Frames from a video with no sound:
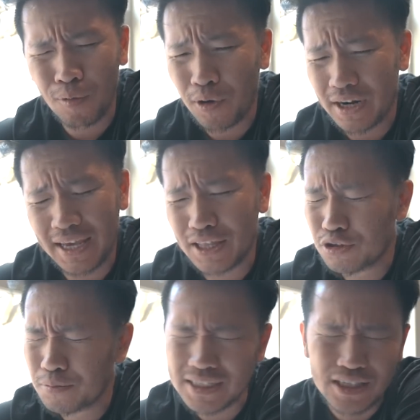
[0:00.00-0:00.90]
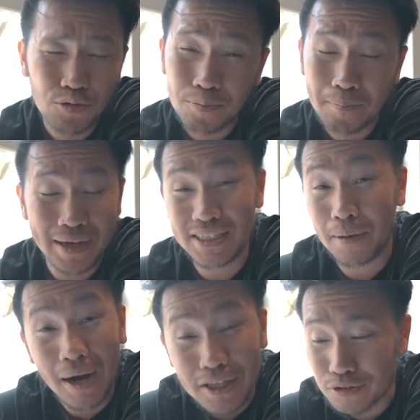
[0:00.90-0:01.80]
ngomongin kayak gitu tuh biasanya tuh panjang
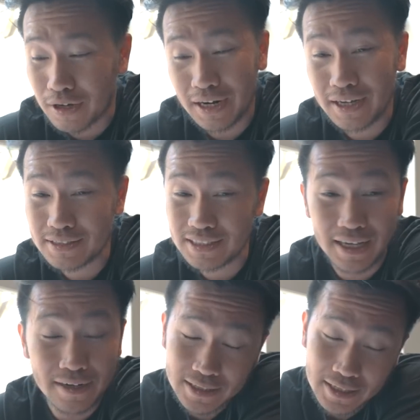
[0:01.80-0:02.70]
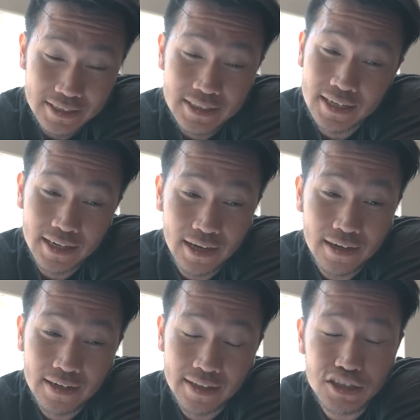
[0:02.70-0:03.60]
banget tuh karena secara statistik
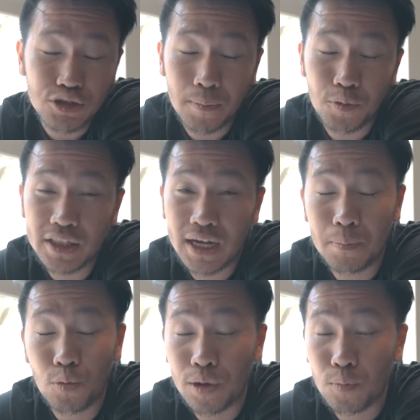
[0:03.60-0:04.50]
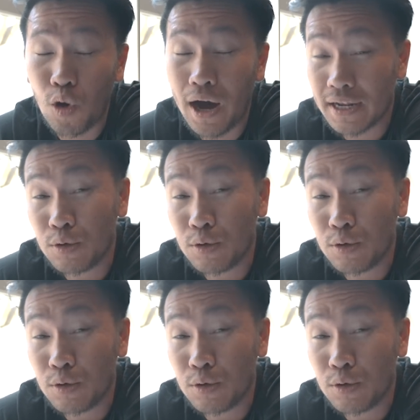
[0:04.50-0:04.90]
ya kita cuma punya 30 ribu hari